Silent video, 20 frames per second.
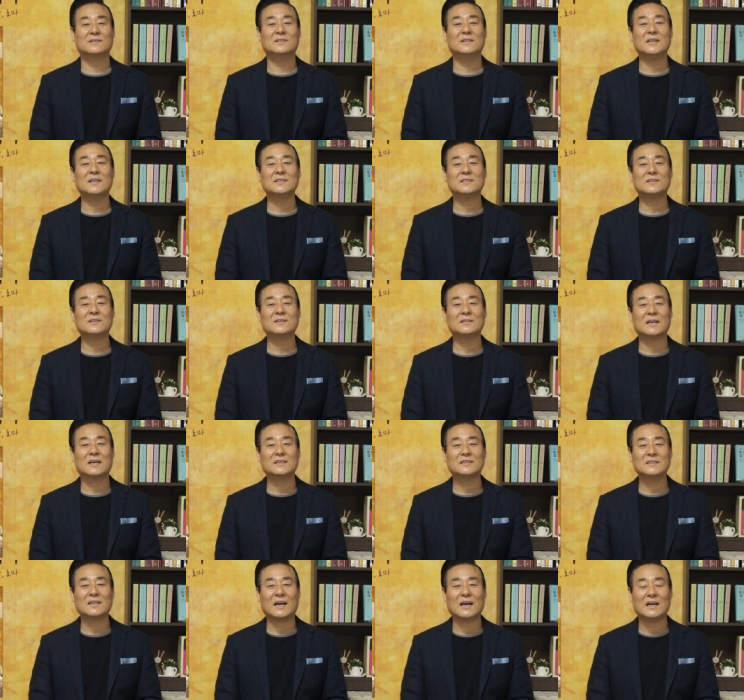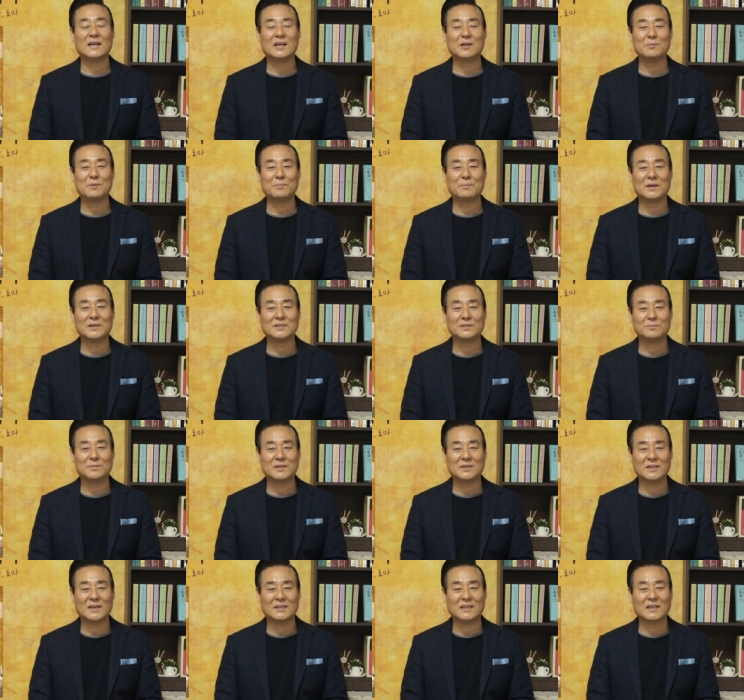그래서 나는 하나님의
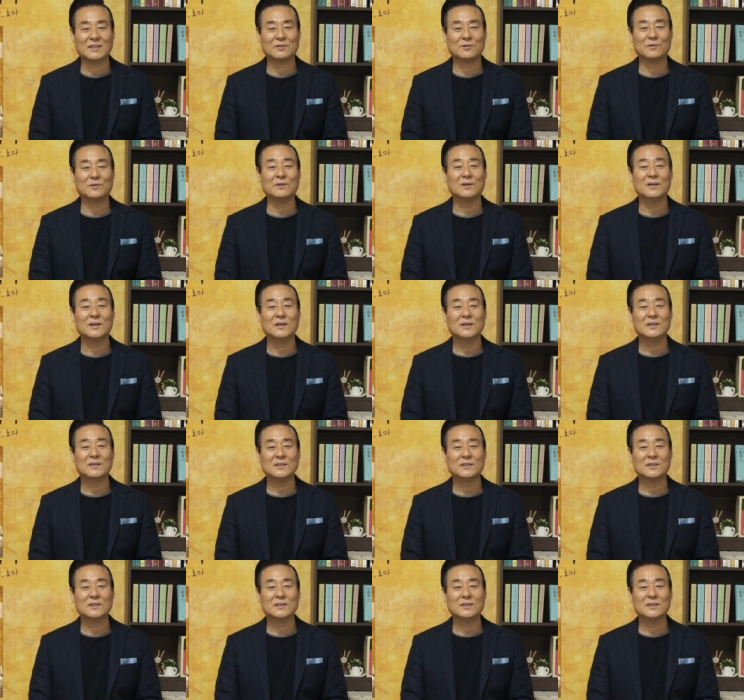말씀을 깨닫고